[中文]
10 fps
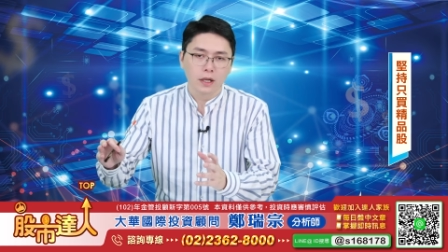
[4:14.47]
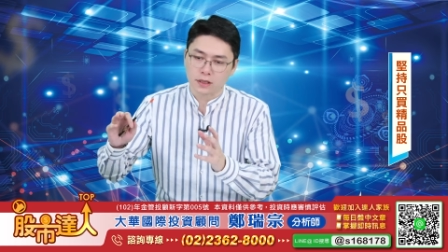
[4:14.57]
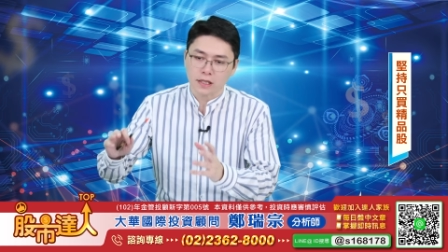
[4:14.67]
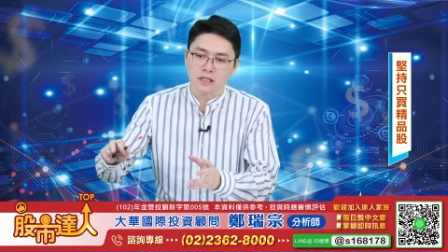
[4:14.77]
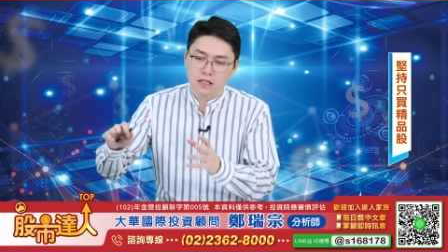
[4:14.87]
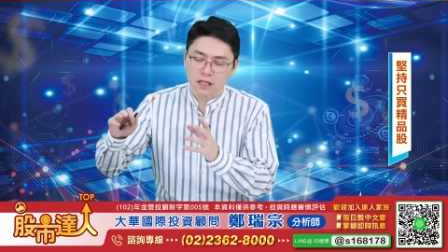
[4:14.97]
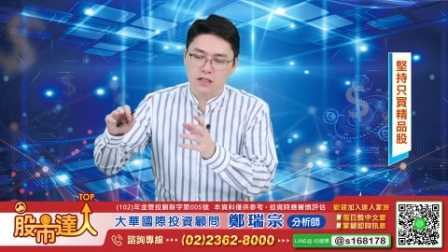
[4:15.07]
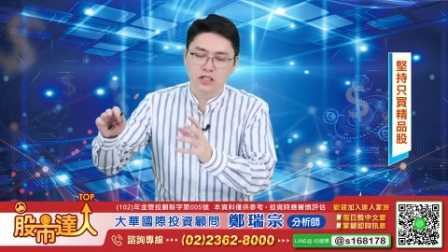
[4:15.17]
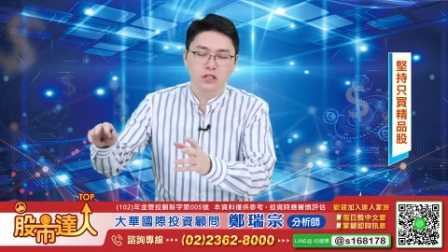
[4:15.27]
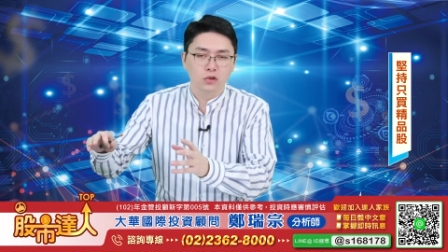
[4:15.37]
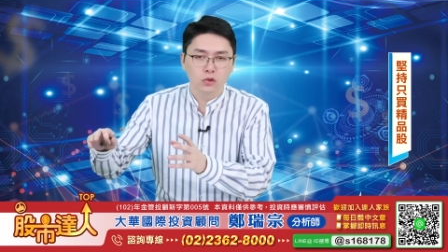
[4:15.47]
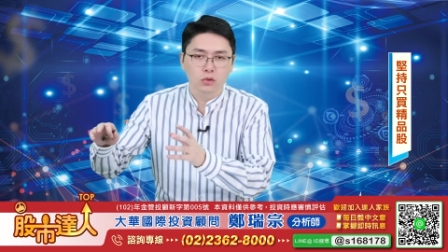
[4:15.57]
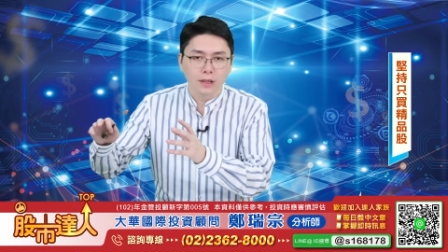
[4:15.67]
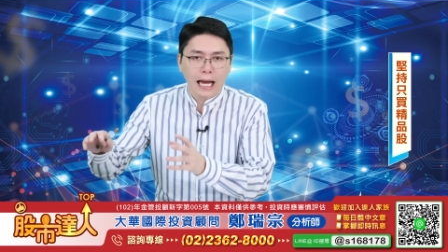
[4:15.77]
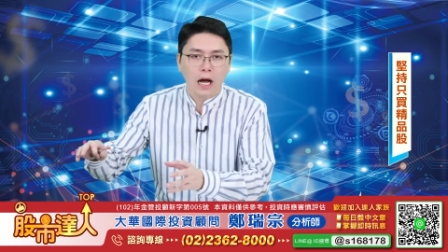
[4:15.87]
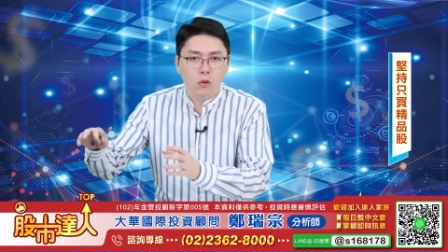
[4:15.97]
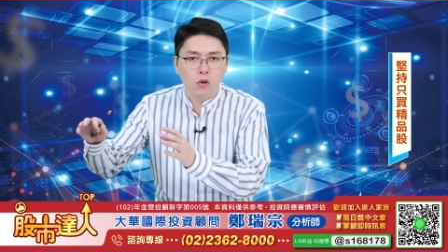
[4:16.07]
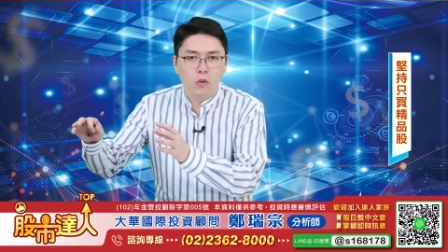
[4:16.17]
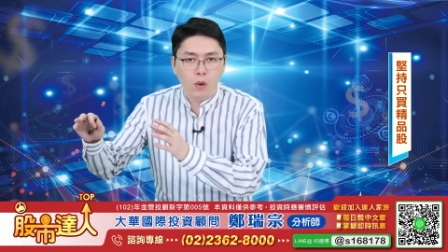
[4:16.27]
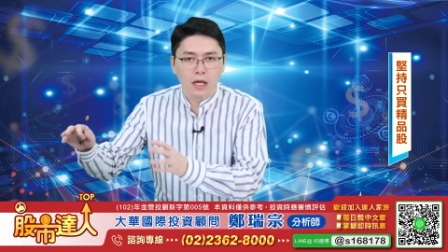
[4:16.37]
真正进入拉
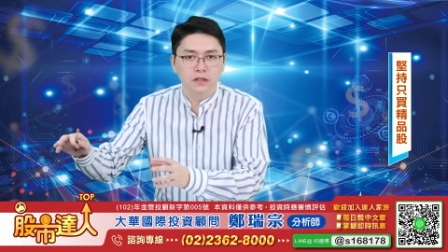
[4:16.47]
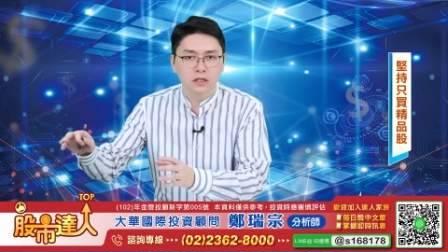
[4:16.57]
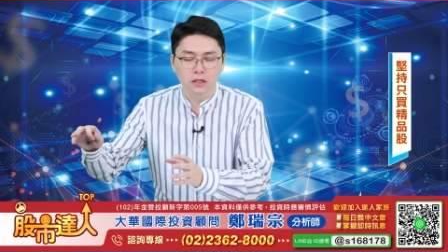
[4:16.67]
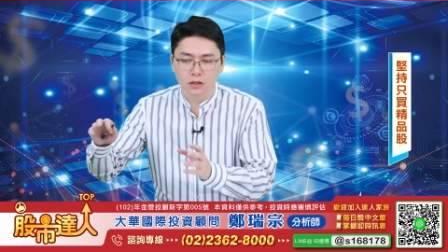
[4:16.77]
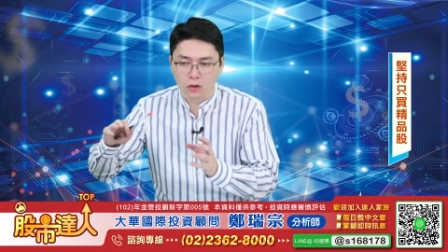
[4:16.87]
货旺季，